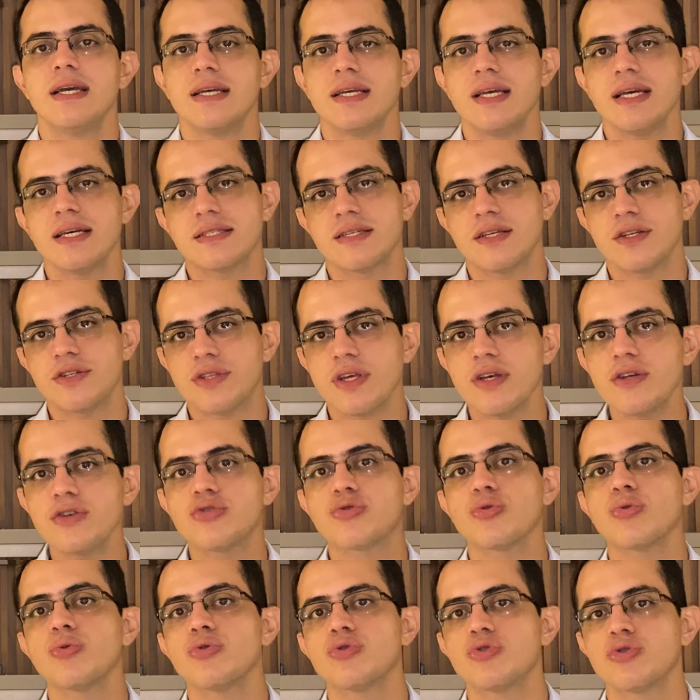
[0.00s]
E existem
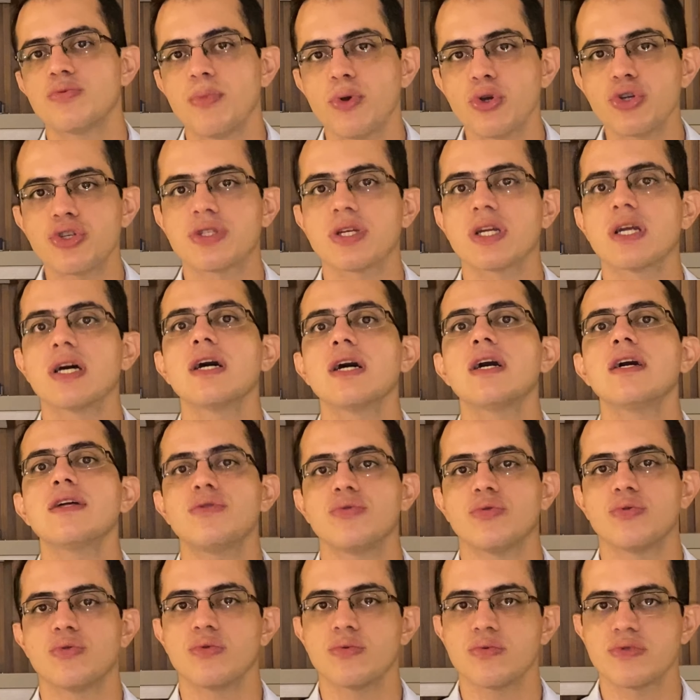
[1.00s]
estudos
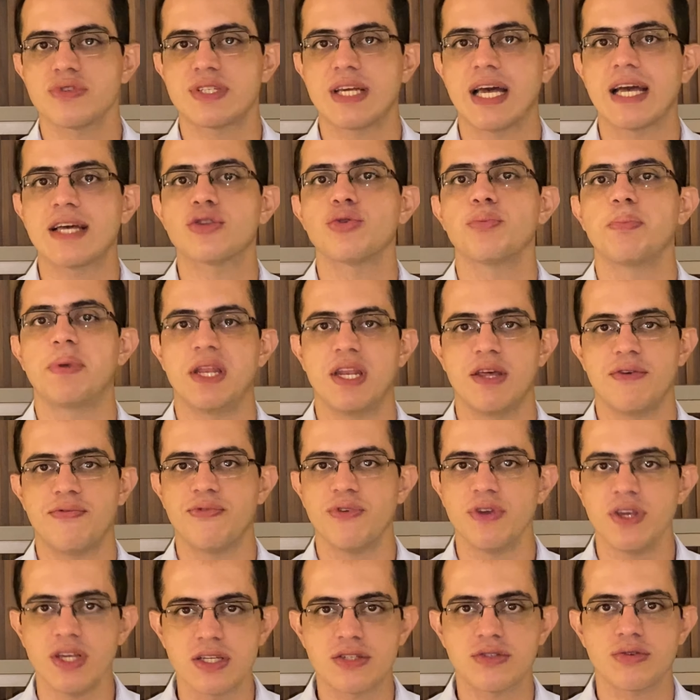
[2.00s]
mostrando um certo
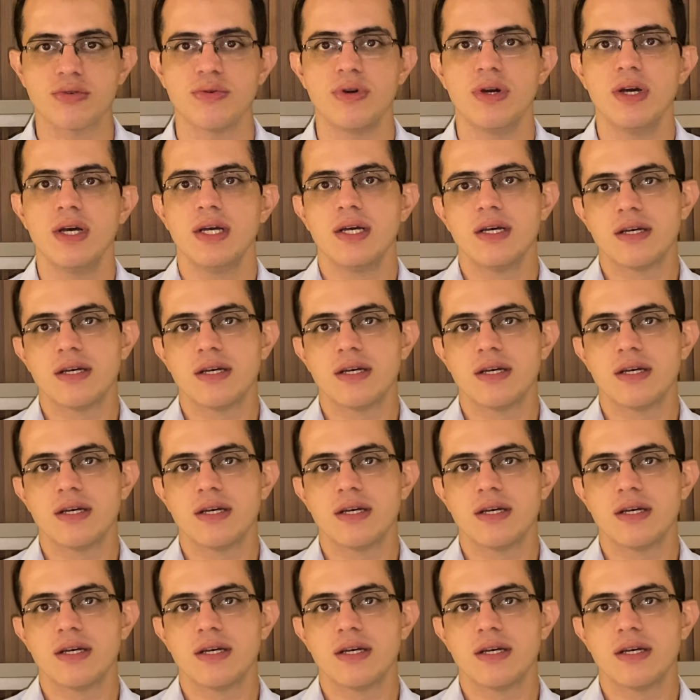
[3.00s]
benefício